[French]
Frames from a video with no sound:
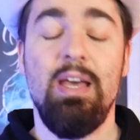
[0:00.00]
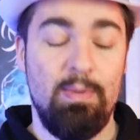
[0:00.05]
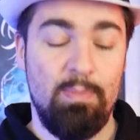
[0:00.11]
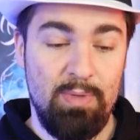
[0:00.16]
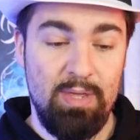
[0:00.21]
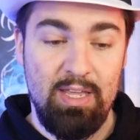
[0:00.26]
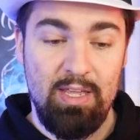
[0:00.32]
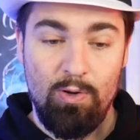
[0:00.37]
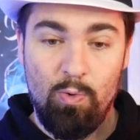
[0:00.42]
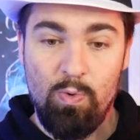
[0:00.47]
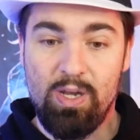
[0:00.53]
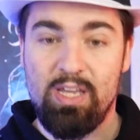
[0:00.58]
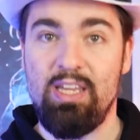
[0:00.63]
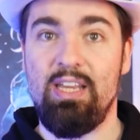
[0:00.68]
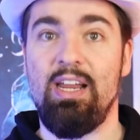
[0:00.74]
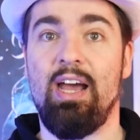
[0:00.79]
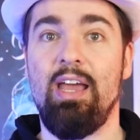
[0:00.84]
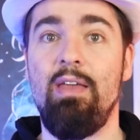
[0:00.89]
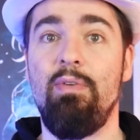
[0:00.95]
Mais quoi
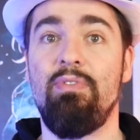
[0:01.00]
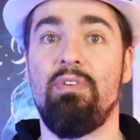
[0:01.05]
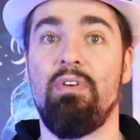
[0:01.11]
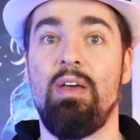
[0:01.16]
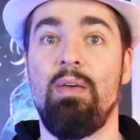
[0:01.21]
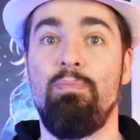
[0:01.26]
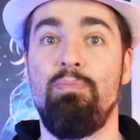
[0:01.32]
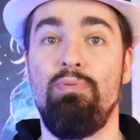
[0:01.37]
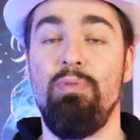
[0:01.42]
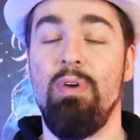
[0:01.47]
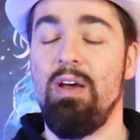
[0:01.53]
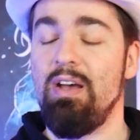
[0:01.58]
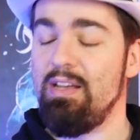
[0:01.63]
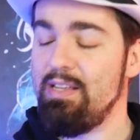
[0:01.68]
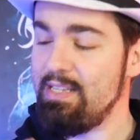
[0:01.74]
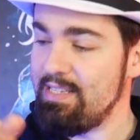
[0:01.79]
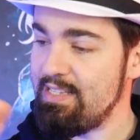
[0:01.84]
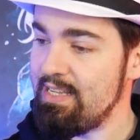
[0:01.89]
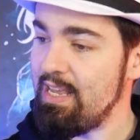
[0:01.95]
qu'il arrive, ça aurait pu
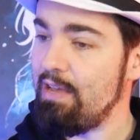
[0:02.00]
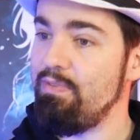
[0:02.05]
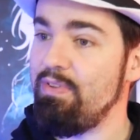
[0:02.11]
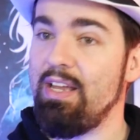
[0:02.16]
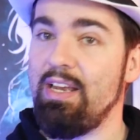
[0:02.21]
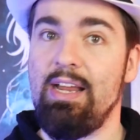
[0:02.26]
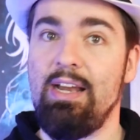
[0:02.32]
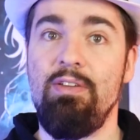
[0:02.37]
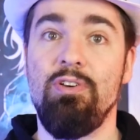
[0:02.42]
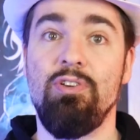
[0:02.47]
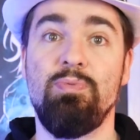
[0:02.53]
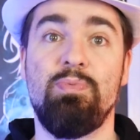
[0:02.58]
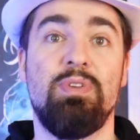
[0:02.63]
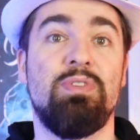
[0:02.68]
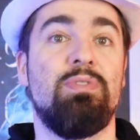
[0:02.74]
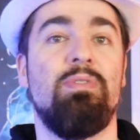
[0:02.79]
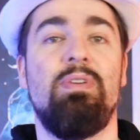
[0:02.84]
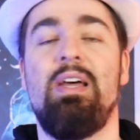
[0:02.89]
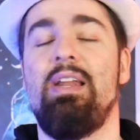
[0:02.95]
servir l'Alliance,
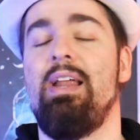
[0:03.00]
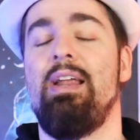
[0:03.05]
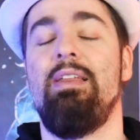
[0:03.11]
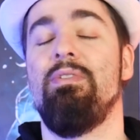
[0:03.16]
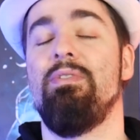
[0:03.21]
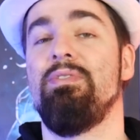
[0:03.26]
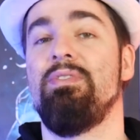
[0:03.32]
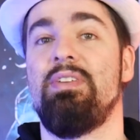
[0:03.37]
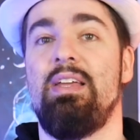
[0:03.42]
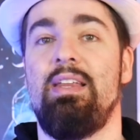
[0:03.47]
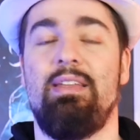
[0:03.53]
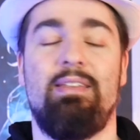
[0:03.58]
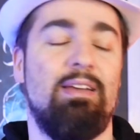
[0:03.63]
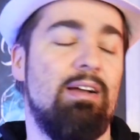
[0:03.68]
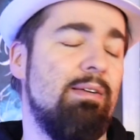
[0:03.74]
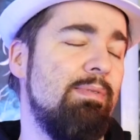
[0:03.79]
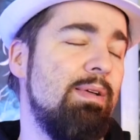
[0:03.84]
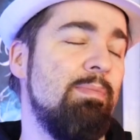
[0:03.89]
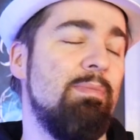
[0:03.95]
parce que là, l'Alliance, elle était
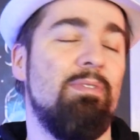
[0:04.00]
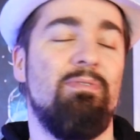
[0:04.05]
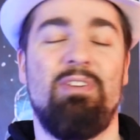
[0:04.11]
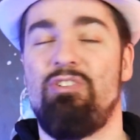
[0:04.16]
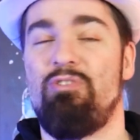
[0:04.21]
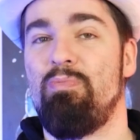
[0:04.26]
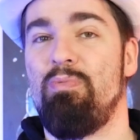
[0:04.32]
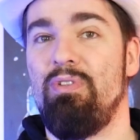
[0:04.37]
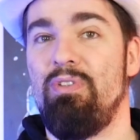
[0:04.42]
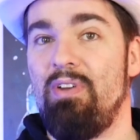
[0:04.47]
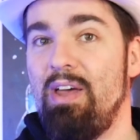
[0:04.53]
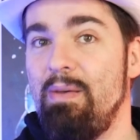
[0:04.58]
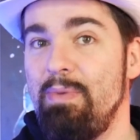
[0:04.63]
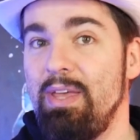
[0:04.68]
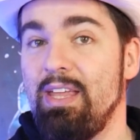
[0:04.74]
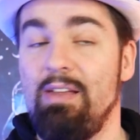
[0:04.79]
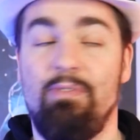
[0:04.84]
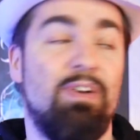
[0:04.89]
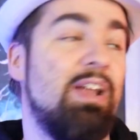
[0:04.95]
quand même vachement dans la
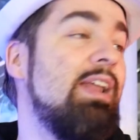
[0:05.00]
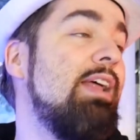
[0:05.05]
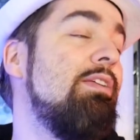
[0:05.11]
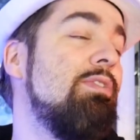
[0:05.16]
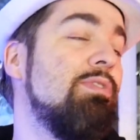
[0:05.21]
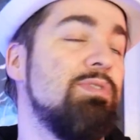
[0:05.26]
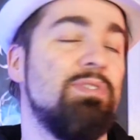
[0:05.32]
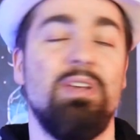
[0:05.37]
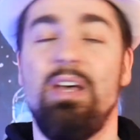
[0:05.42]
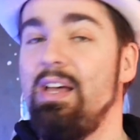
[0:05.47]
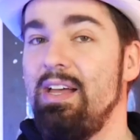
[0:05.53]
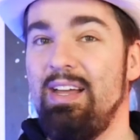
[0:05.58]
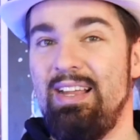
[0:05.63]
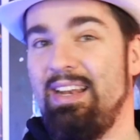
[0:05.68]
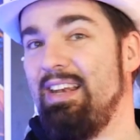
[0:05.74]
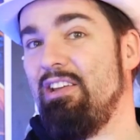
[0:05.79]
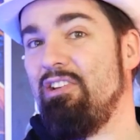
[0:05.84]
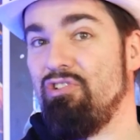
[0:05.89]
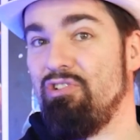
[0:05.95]
merde. Enfin, l'Alliance,
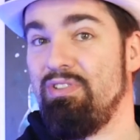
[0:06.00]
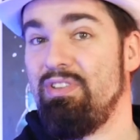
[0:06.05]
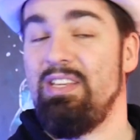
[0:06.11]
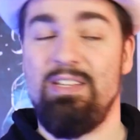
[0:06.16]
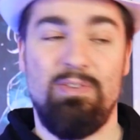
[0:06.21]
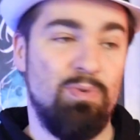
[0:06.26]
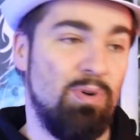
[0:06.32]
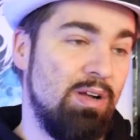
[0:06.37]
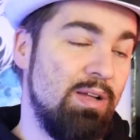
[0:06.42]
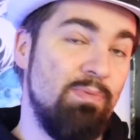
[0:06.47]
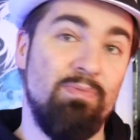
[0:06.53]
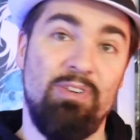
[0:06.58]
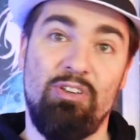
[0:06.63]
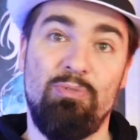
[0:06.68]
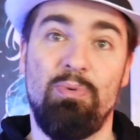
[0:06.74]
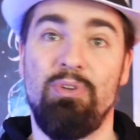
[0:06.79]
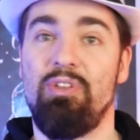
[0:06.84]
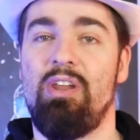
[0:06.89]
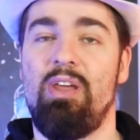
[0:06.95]
les gentils, ils sont quand même
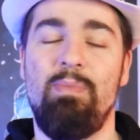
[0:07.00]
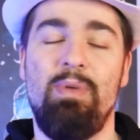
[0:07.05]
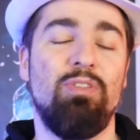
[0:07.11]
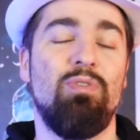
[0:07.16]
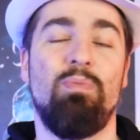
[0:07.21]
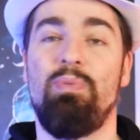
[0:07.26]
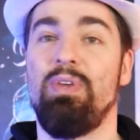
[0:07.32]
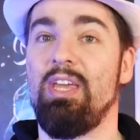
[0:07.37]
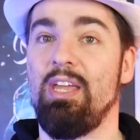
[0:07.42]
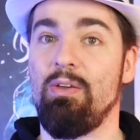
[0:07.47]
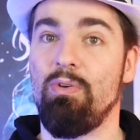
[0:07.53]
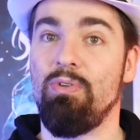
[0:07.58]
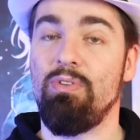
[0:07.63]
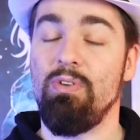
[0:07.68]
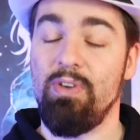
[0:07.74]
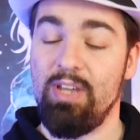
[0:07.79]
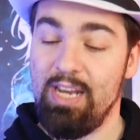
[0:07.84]
vachement dans la merde depuis quelques temps.